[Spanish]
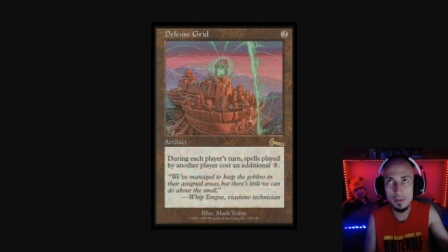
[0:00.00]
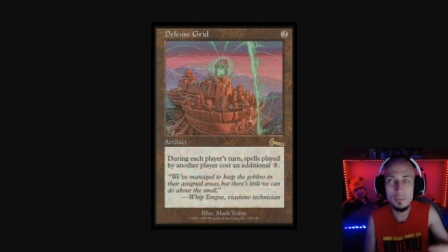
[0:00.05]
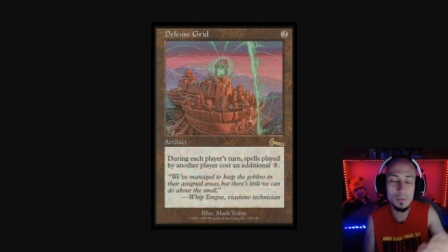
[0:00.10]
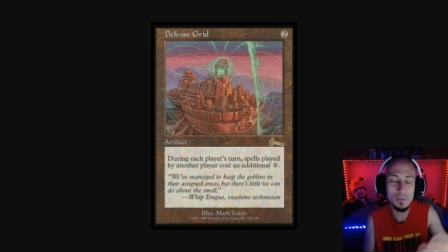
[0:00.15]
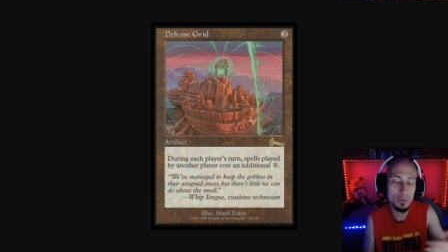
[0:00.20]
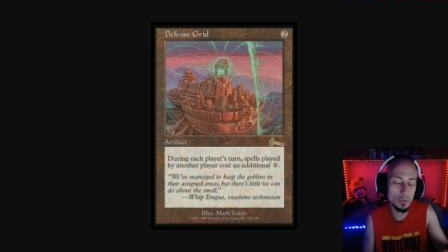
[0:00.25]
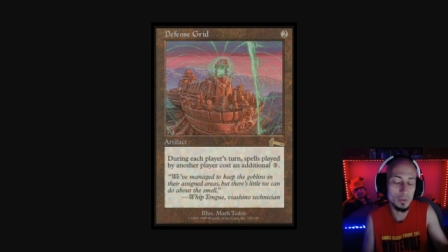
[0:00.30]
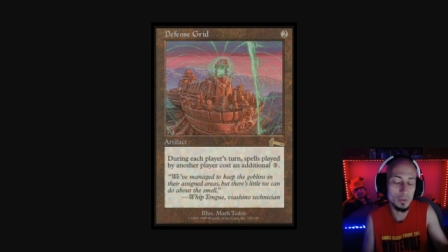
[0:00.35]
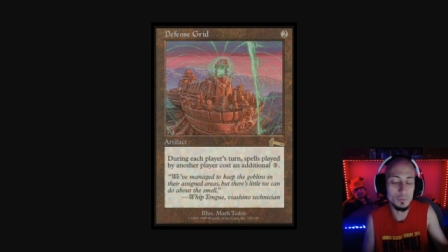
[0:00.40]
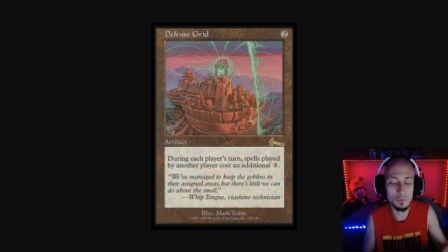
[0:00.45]
pero
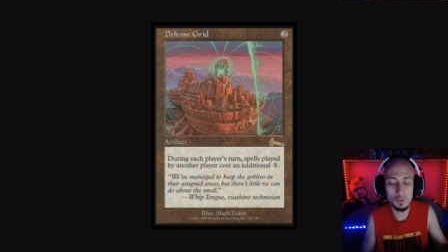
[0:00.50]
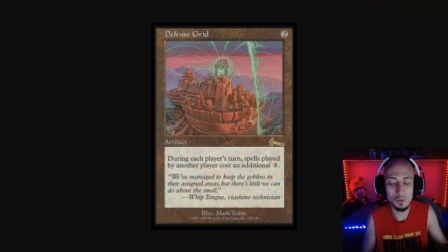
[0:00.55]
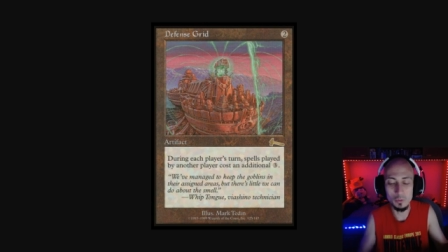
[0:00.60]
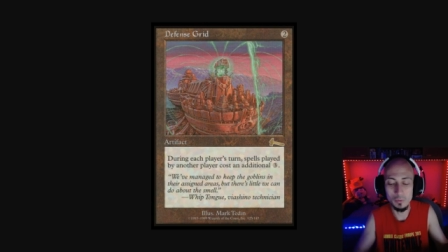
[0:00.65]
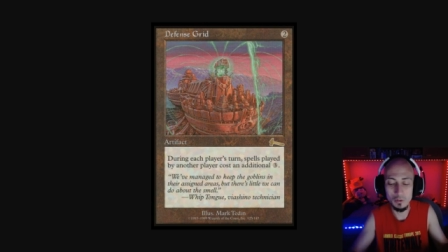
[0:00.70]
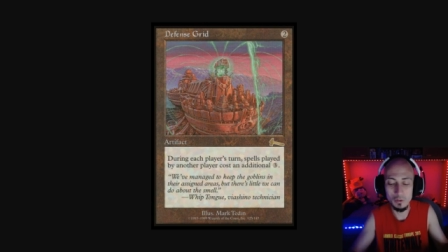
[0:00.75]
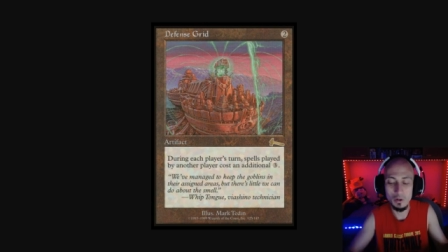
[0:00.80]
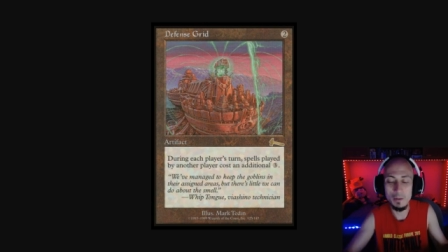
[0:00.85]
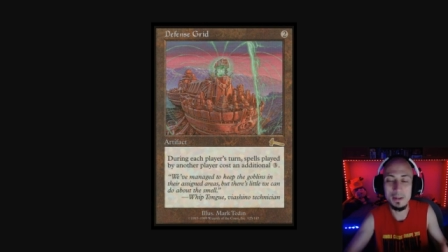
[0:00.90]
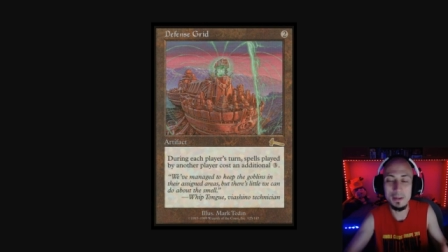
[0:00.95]
bueno, mucho
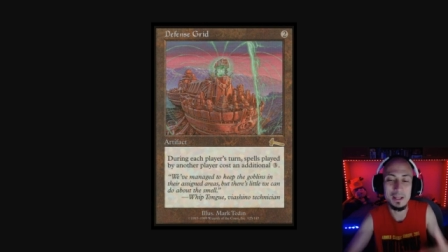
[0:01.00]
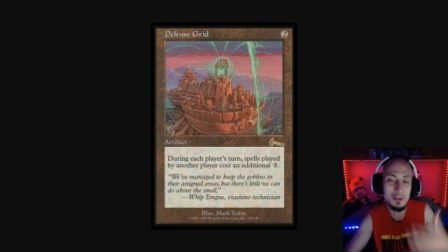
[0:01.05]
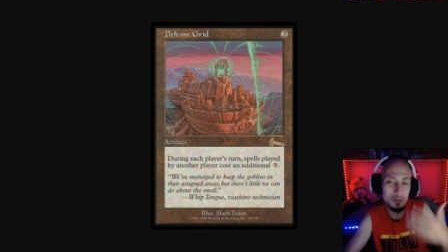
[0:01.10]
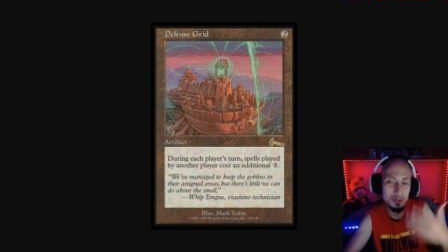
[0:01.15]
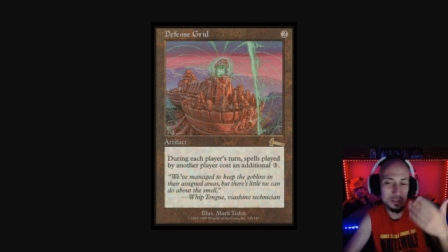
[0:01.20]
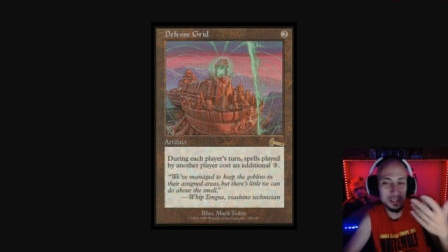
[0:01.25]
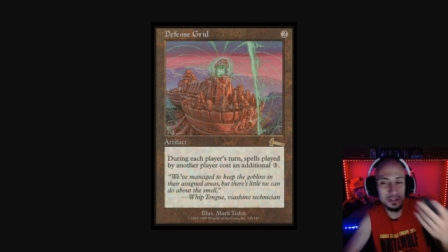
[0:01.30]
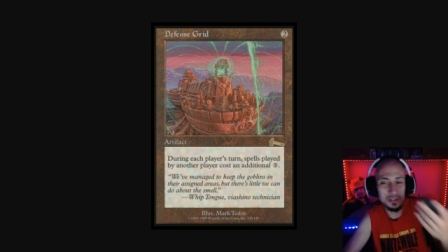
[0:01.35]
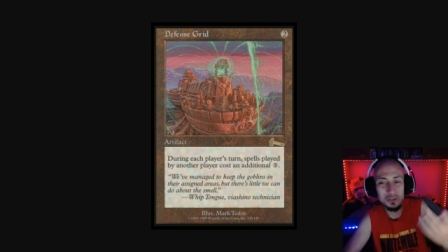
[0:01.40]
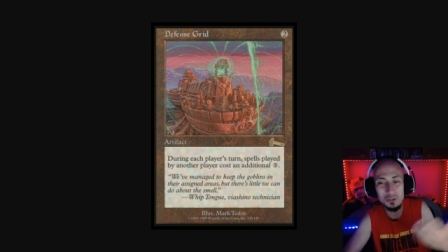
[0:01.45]
menos. La verdad es que los he
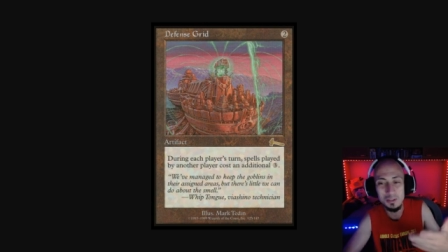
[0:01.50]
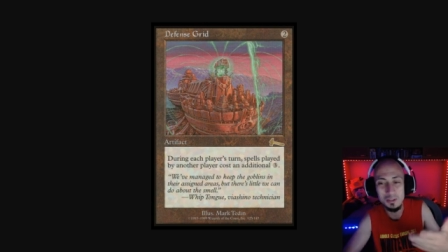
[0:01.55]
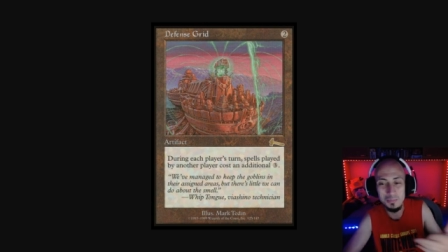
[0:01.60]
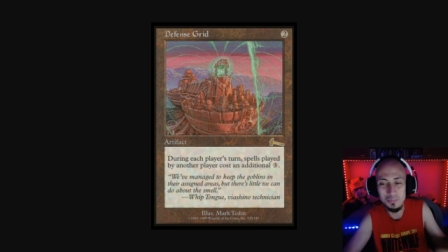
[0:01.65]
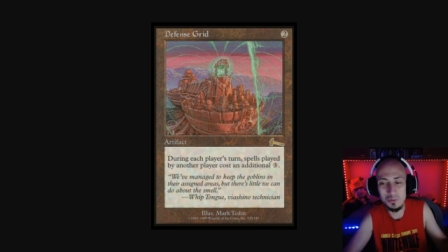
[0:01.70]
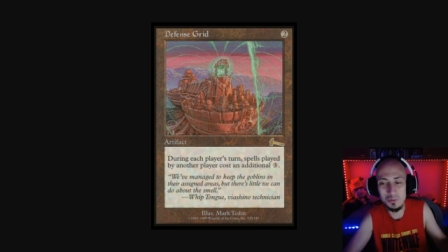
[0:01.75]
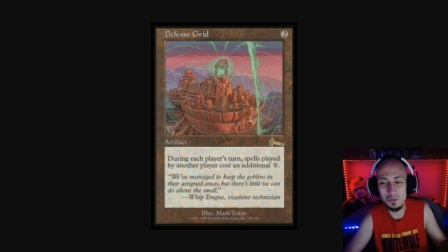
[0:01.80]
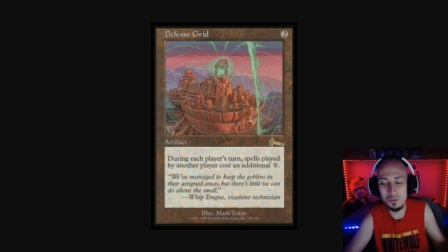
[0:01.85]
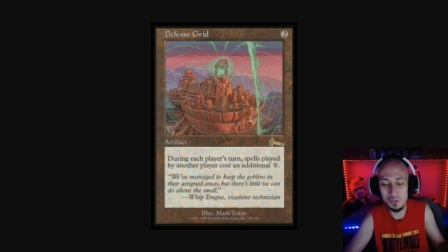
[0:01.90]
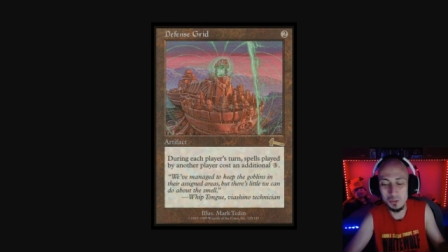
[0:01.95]
dicho y
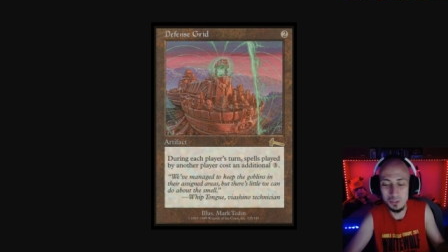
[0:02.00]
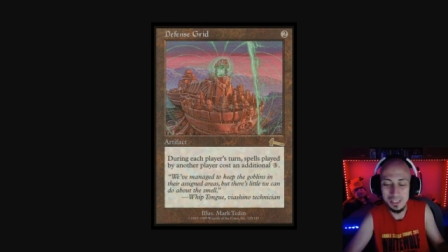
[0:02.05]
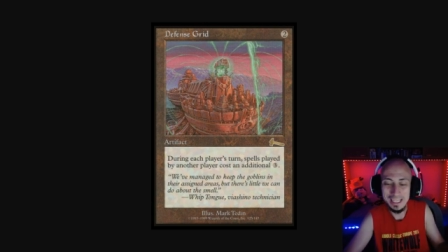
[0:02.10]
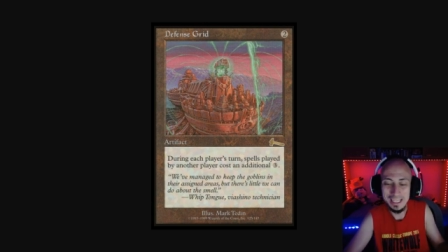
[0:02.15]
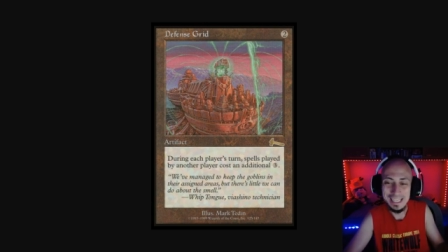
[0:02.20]
tampoco son